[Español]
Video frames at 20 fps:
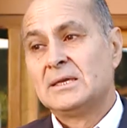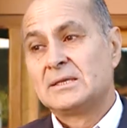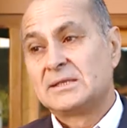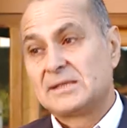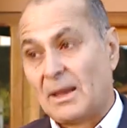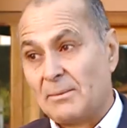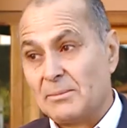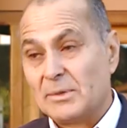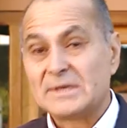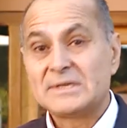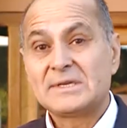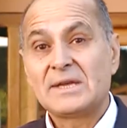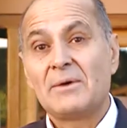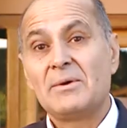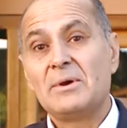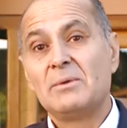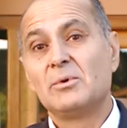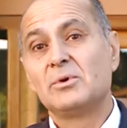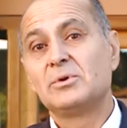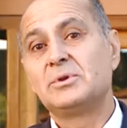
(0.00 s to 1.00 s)
También
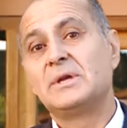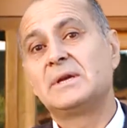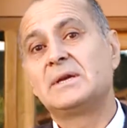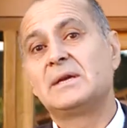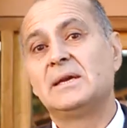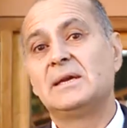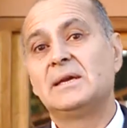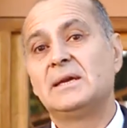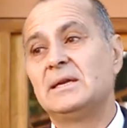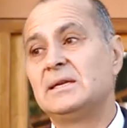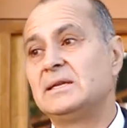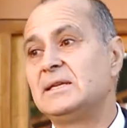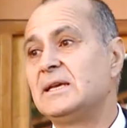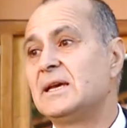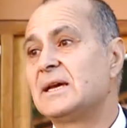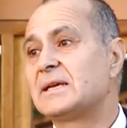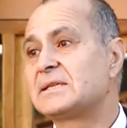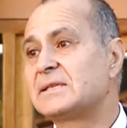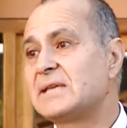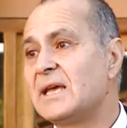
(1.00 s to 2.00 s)
sabemos de que el
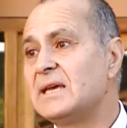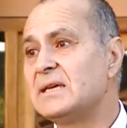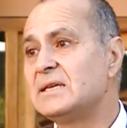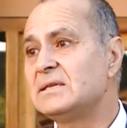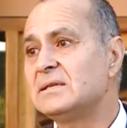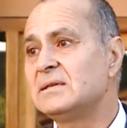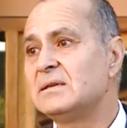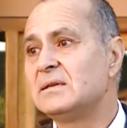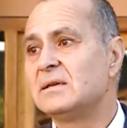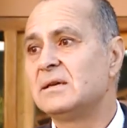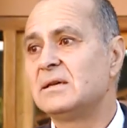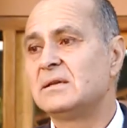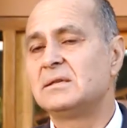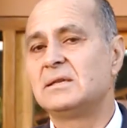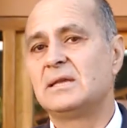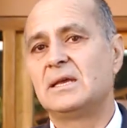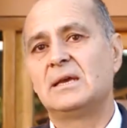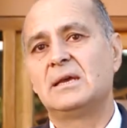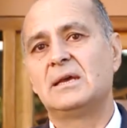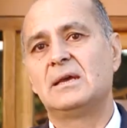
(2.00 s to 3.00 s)
día 6
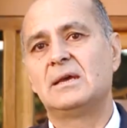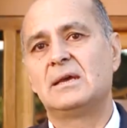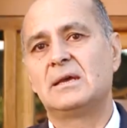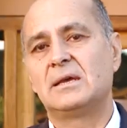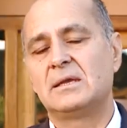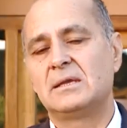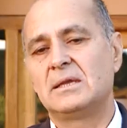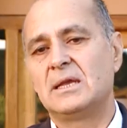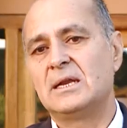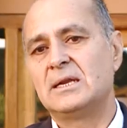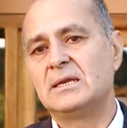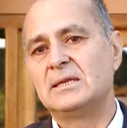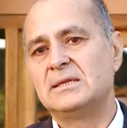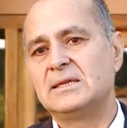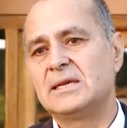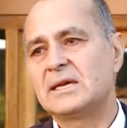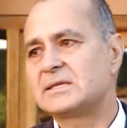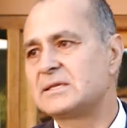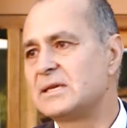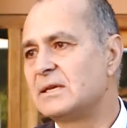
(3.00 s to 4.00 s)
de,
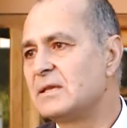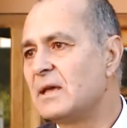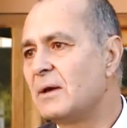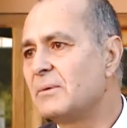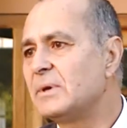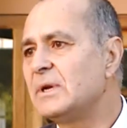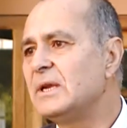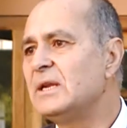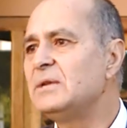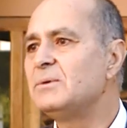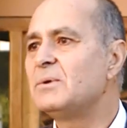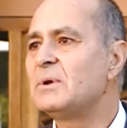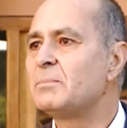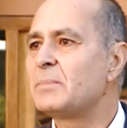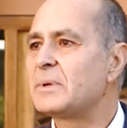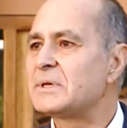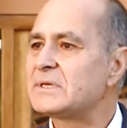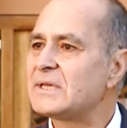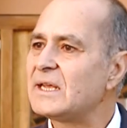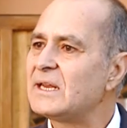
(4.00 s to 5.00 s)
día 6 de abril iba a
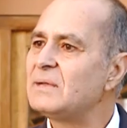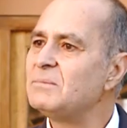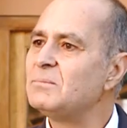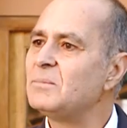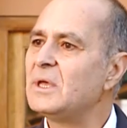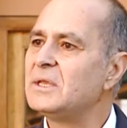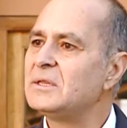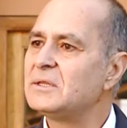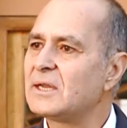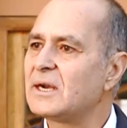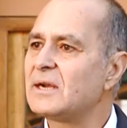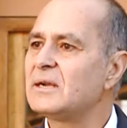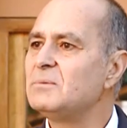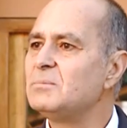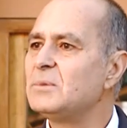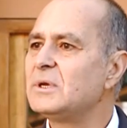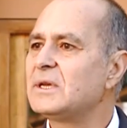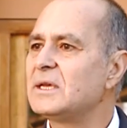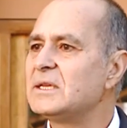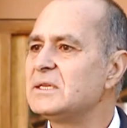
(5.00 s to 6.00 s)
empezar a entrar
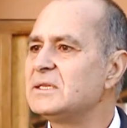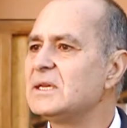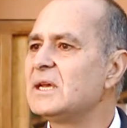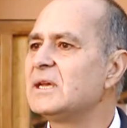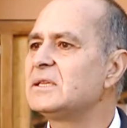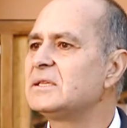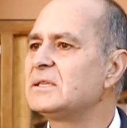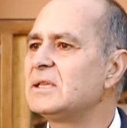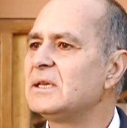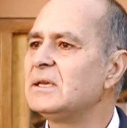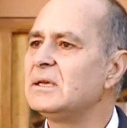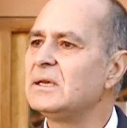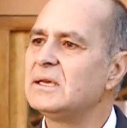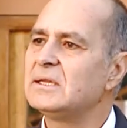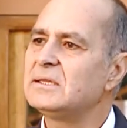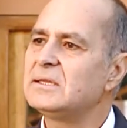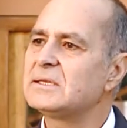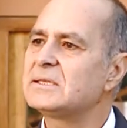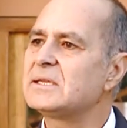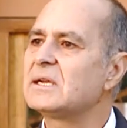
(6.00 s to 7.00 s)
en vigencia este,
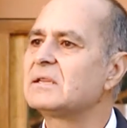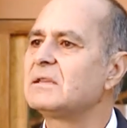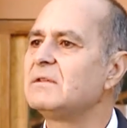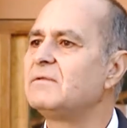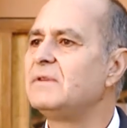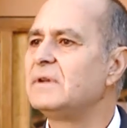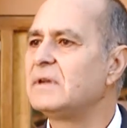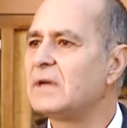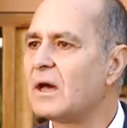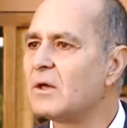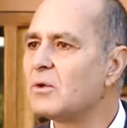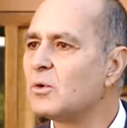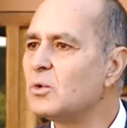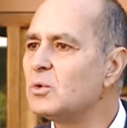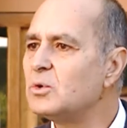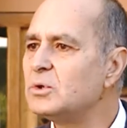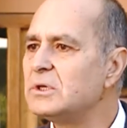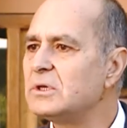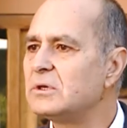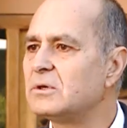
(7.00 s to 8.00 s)
este certificado
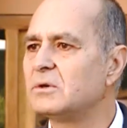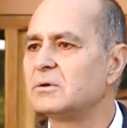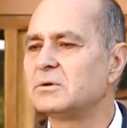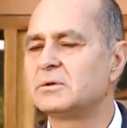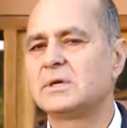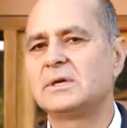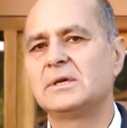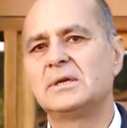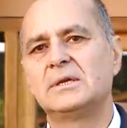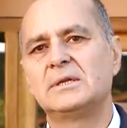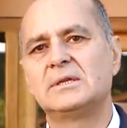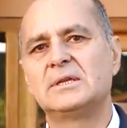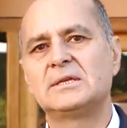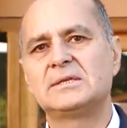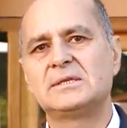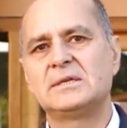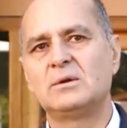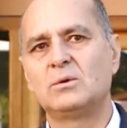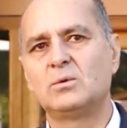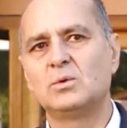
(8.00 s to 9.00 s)
único de,
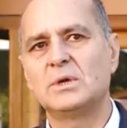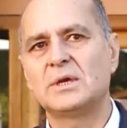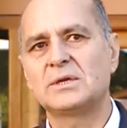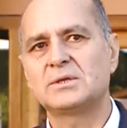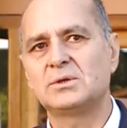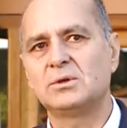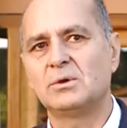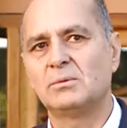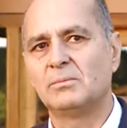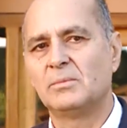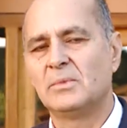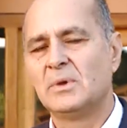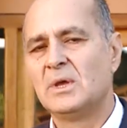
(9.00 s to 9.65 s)
circulación.